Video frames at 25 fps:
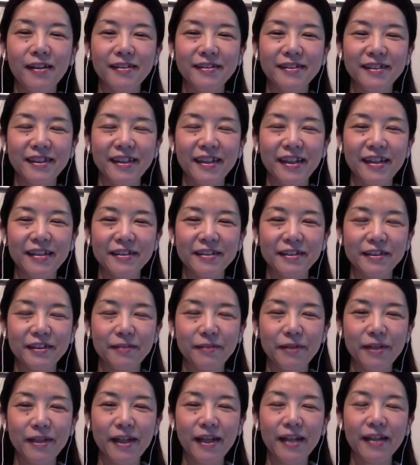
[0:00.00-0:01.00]
好きな職
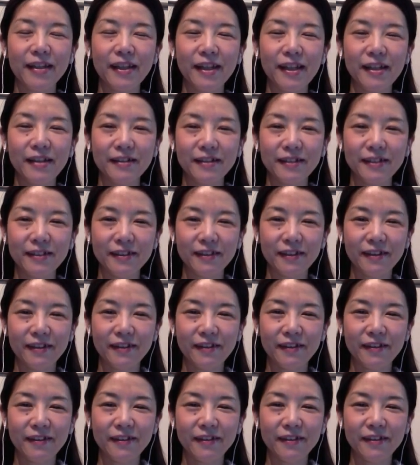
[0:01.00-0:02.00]
場で働く人、
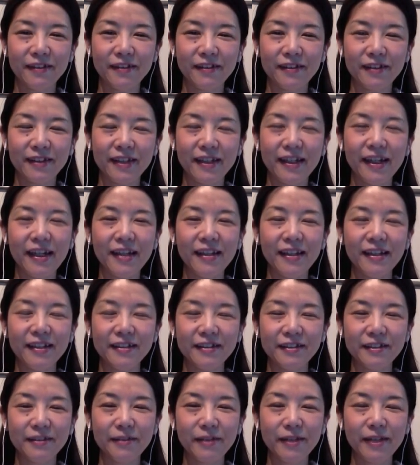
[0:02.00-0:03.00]
嫌いな
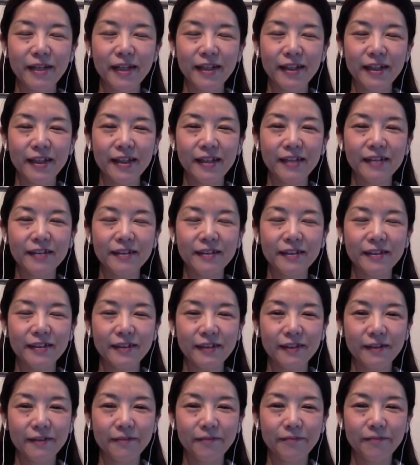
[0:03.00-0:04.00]
職場で働く人、